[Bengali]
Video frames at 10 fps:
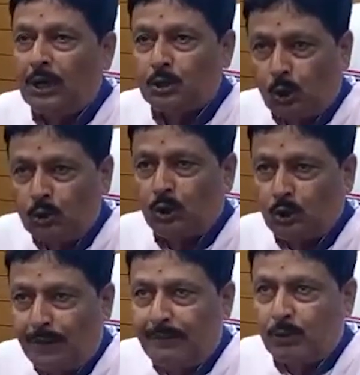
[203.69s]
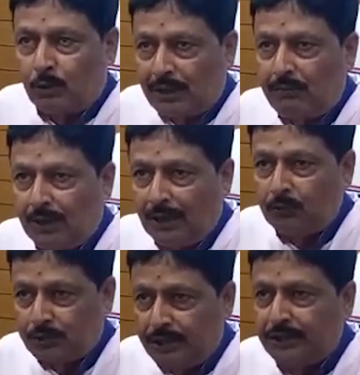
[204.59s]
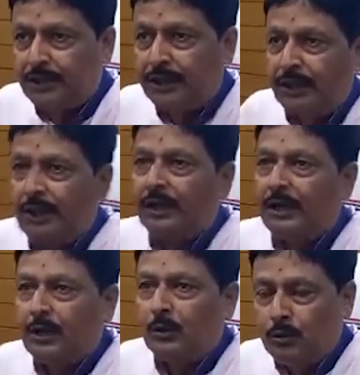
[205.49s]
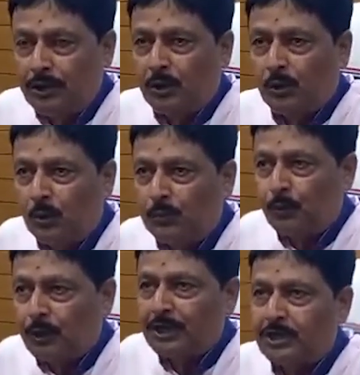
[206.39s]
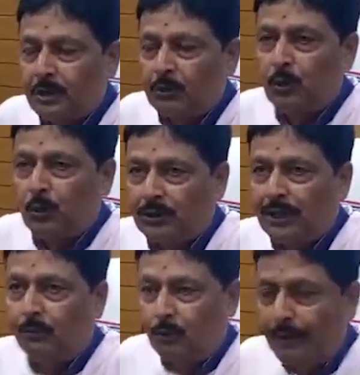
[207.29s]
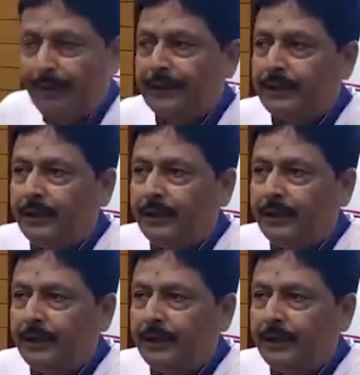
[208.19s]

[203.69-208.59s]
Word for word: সংযতভাবে কথা বলা উচিত কারণ উনি যখন প্রকাশ্যে কোনো কথা বলবেন